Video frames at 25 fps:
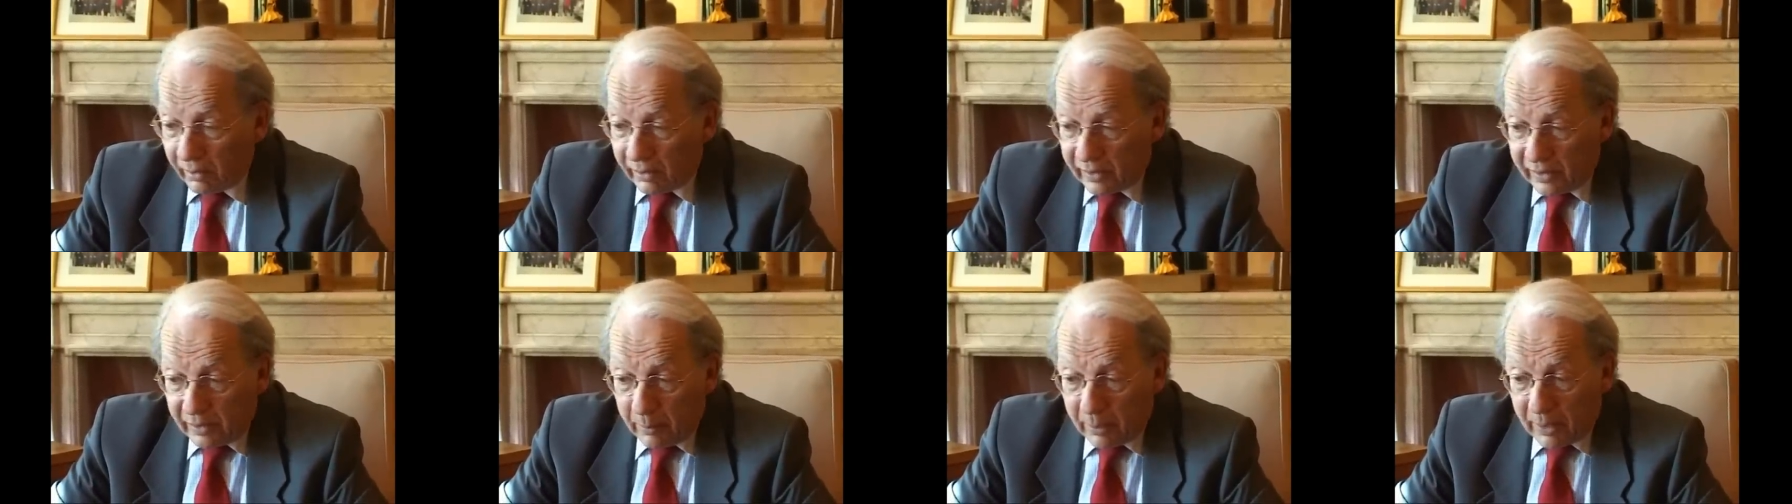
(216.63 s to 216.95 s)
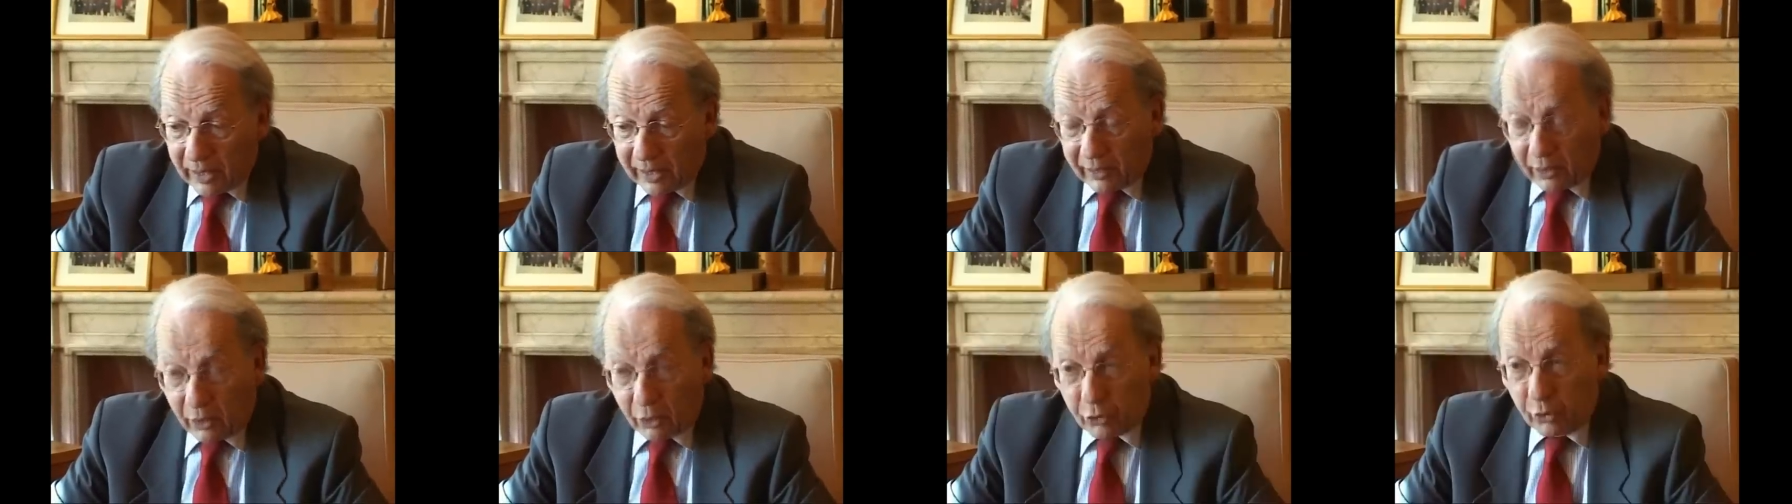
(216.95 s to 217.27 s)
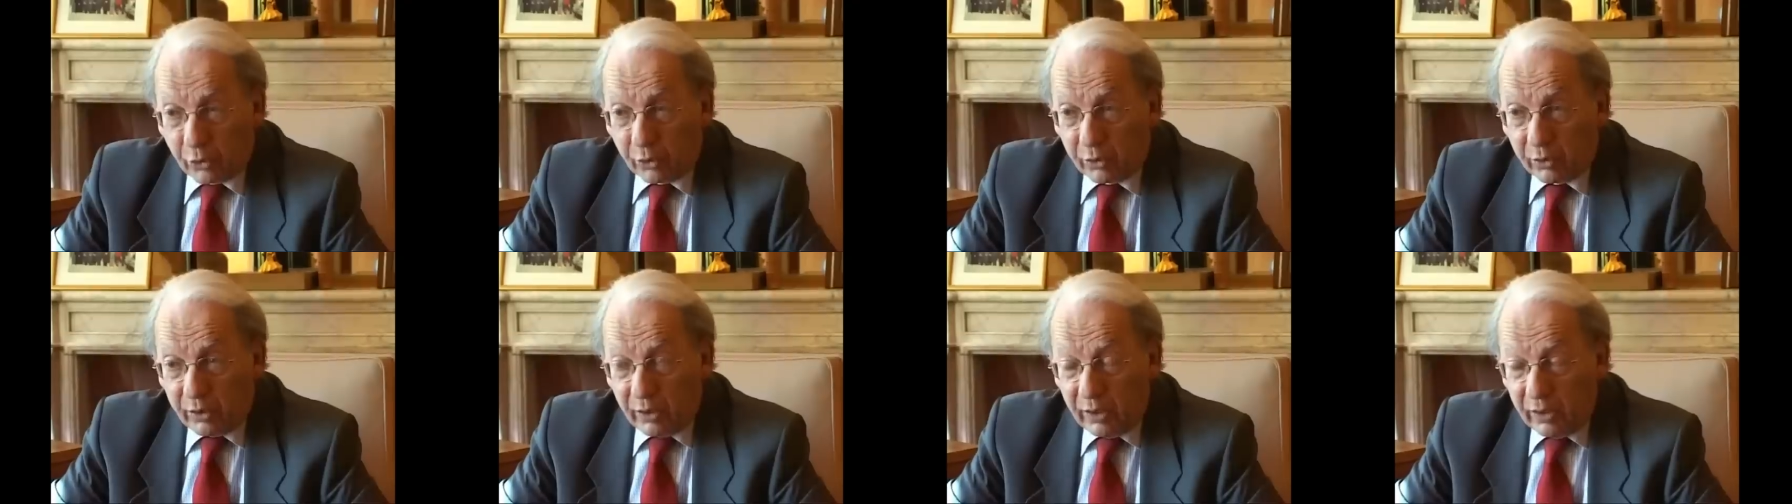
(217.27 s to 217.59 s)
débat
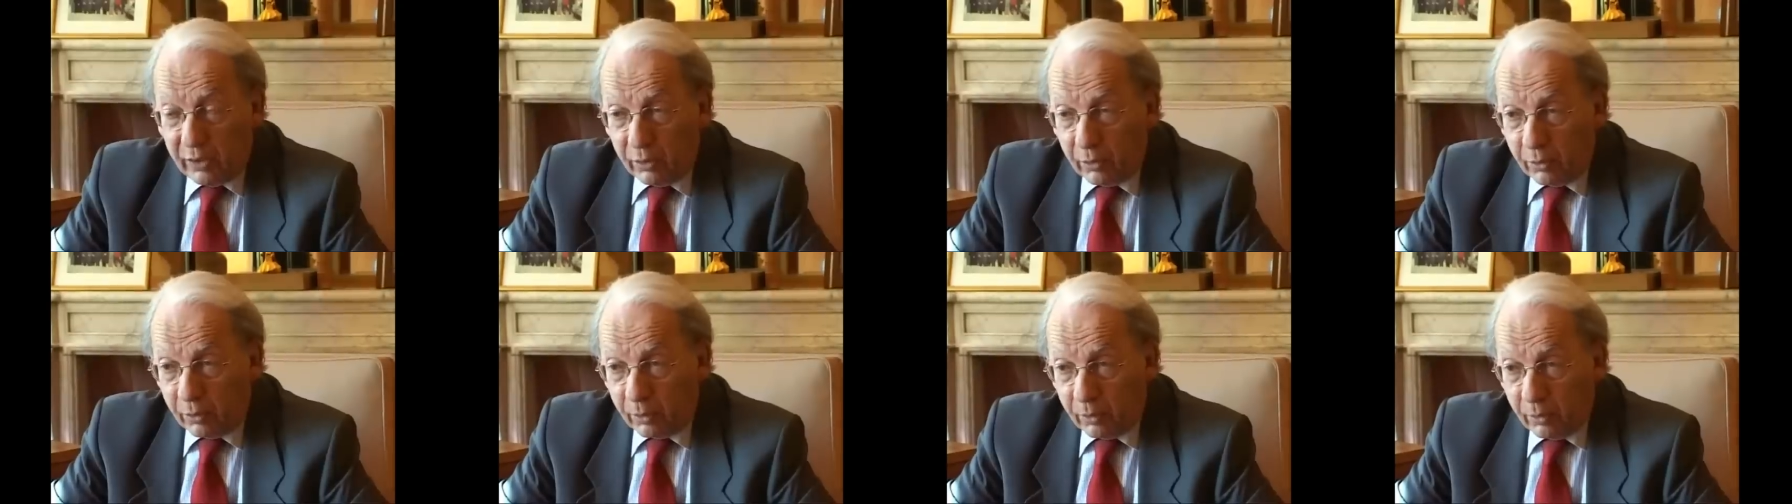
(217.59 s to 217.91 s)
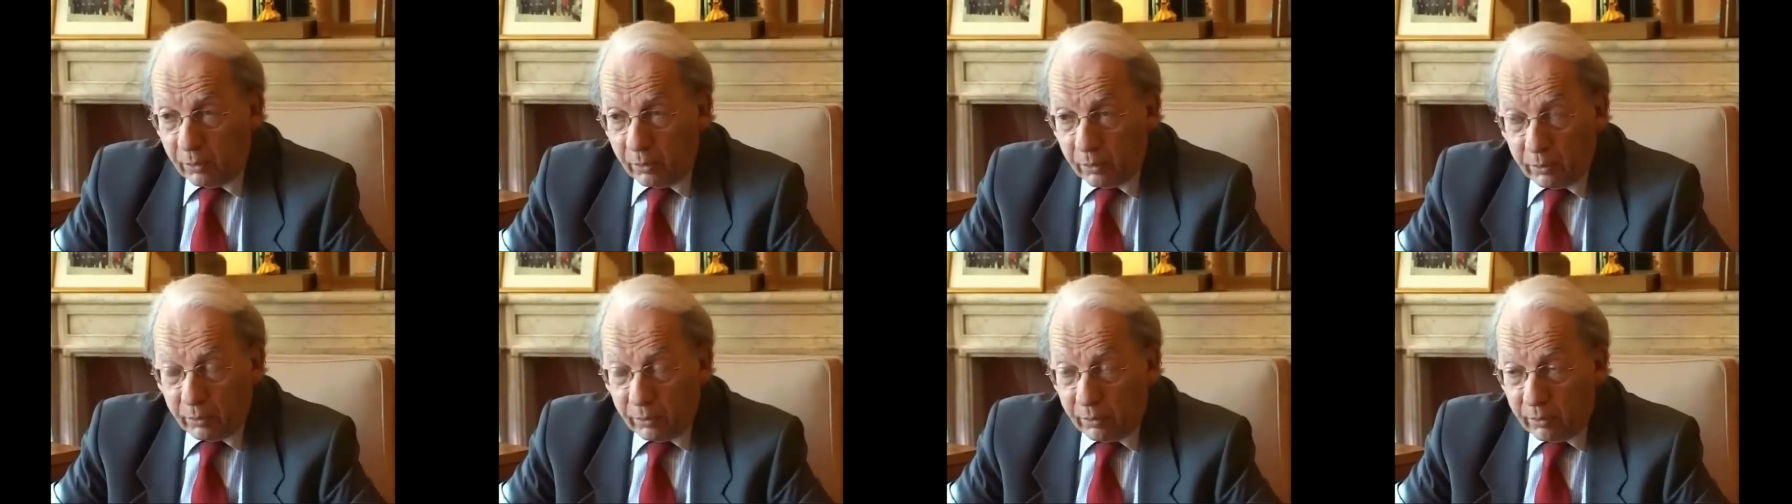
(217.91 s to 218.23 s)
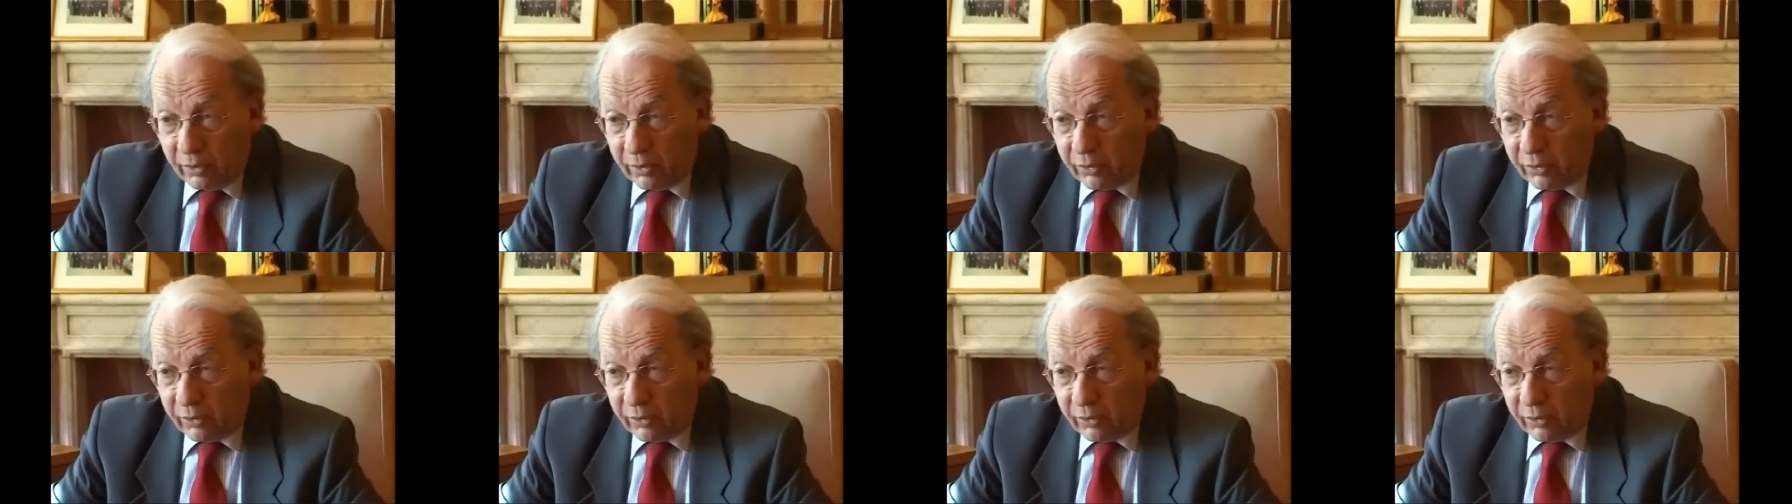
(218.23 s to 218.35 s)
argentine de, de,